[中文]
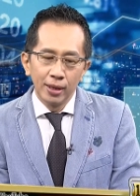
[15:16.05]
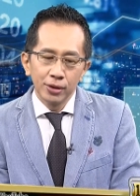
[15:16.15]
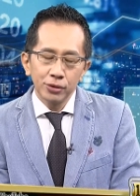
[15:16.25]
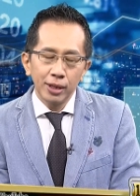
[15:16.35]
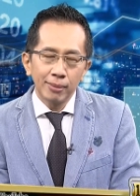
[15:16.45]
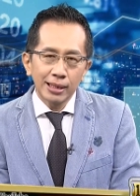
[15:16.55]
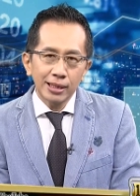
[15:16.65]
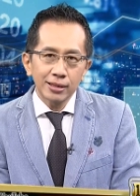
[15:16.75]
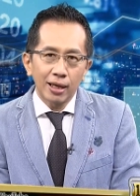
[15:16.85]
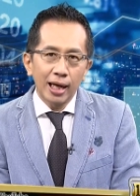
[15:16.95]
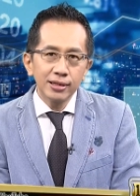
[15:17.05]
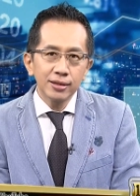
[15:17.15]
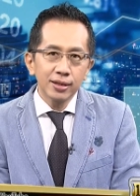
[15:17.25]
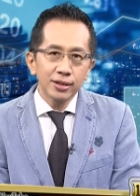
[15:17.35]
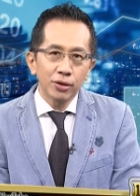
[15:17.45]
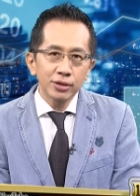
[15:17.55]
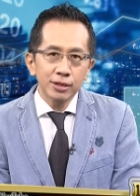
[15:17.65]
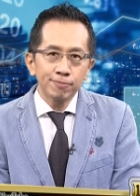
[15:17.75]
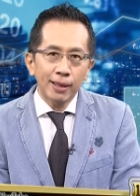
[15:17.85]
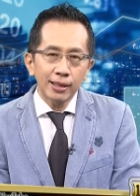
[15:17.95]
所以马上找 IC 设计公
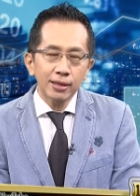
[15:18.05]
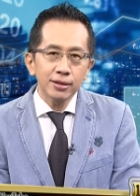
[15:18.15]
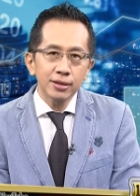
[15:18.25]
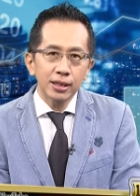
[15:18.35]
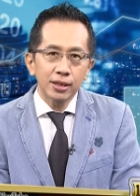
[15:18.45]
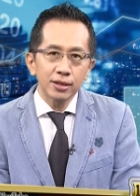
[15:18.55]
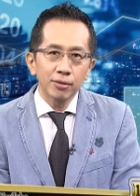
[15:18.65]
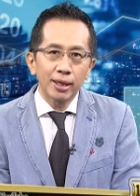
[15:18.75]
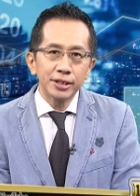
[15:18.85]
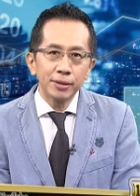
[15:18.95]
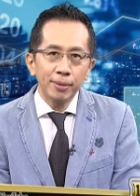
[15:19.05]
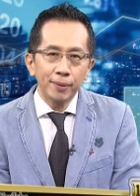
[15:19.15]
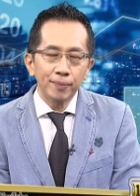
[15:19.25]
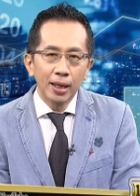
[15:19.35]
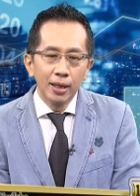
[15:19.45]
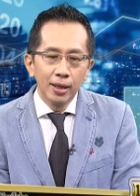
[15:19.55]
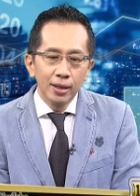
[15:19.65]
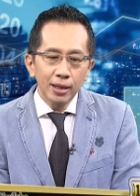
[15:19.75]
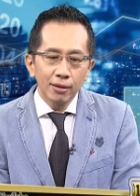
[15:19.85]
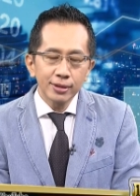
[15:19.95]
司帮他设计刻字化晶片，
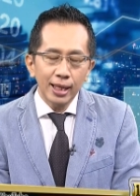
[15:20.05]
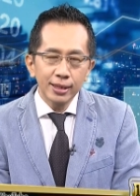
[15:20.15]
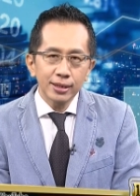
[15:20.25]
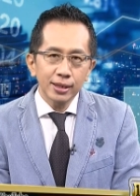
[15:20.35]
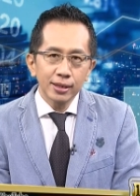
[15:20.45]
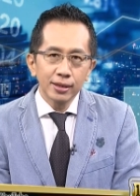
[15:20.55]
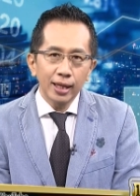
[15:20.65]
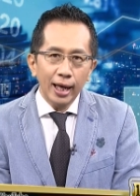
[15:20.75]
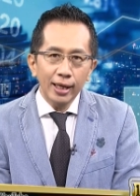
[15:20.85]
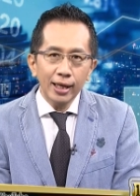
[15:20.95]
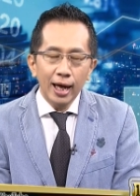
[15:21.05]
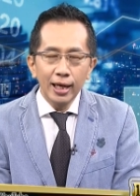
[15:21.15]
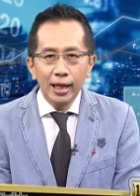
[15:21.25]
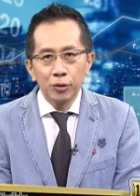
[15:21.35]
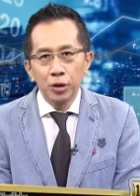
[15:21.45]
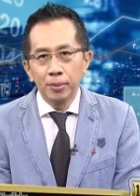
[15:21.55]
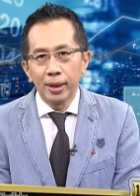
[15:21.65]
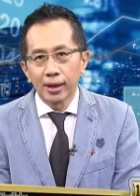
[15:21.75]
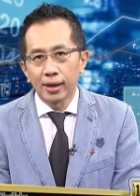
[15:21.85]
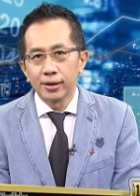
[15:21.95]
要在这个 AI 领域里
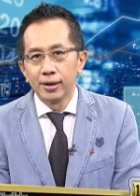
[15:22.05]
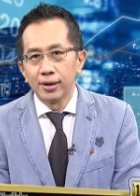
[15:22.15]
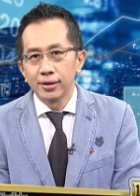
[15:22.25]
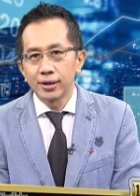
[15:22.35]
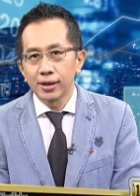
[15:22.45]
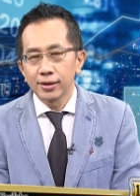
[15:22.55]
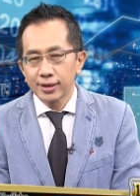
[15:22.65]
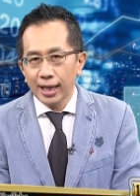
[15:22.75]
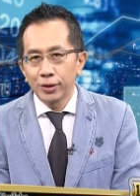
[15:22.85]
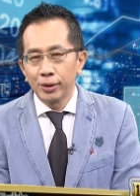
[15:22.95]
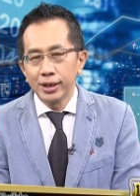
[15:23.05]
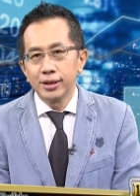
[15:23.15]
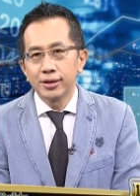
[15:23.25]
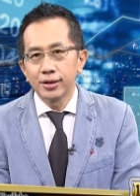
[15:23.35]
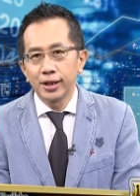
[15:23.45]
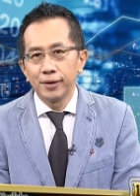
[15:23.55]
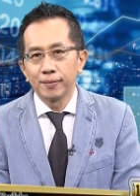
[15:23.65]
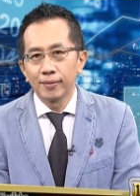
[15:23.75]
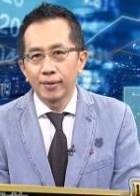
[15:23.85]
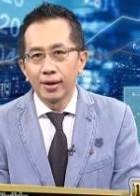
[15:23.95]
面啊，这个占有一席之地。
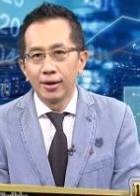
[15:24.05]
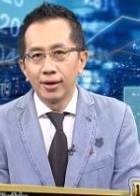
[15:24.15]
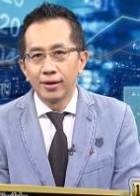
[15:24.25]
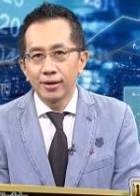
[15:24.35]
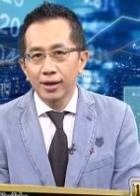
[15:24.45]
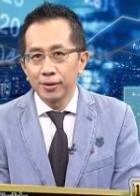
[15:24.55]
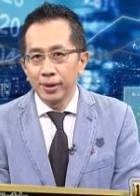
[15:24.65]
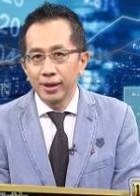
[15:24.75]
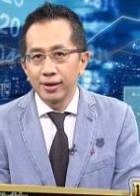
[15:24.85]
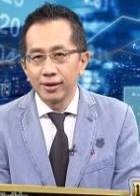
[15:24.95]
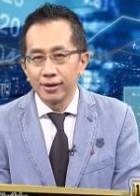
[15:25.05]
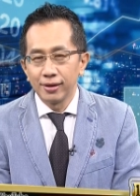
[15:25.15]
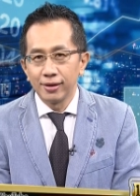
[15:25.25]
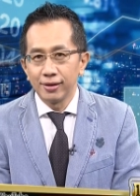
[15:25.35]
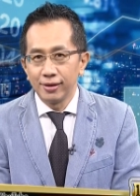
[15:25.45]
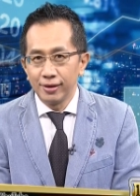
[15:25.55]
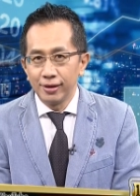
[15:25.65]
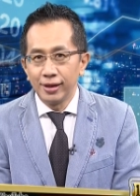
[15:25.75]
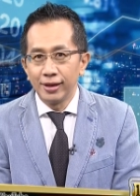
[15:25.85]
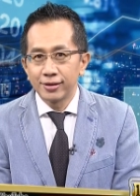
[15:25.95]
那各位，
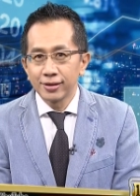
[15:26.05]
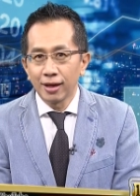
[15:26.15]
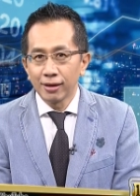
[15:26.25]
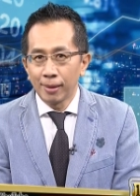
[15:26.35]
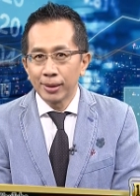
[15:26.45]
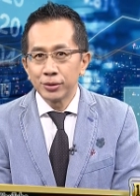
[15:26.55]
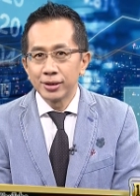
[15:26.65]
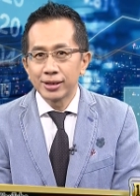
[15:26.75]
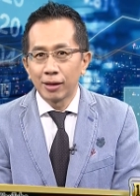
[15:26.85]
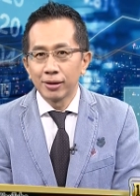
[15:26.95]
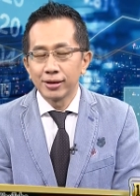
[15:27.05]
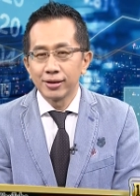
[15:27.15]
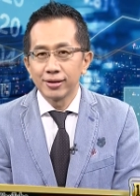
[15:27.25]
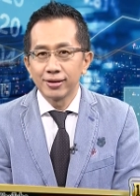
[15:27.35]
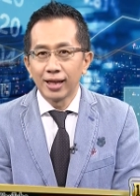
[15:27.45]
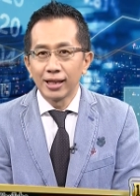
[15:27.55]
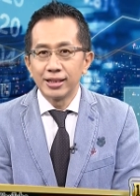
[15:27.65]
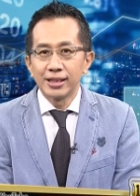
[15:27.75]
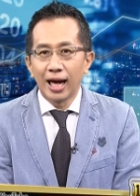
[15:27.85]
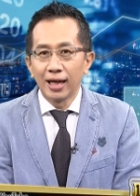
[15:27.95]
你知道亚马逊找了哪
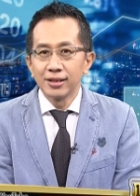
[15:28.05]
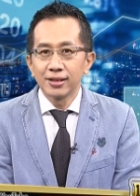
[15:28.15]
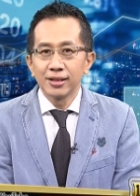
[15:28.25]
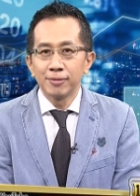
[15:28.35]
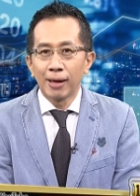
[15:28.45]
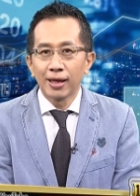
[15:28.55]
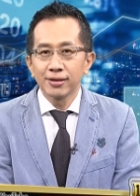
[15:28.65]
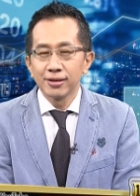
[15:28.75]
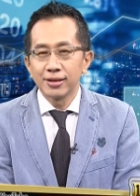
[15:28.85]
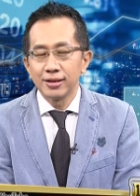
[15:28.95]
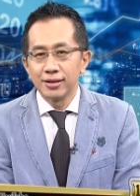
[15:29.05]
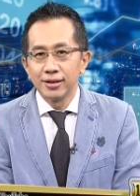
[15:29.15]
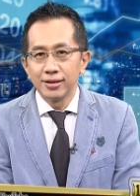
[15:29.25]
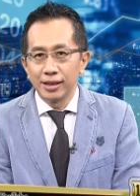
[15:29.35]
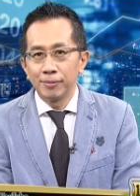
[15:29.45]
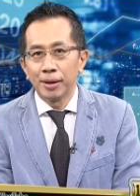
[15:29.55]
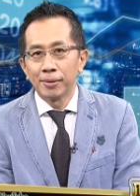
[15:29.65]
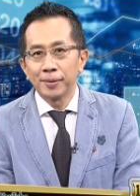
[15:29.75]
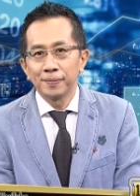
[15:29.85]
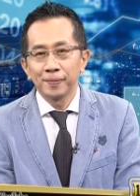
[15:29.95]
几家 IC 设计帮他设计？晶片
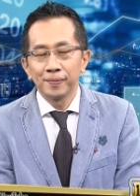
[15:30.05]
吗？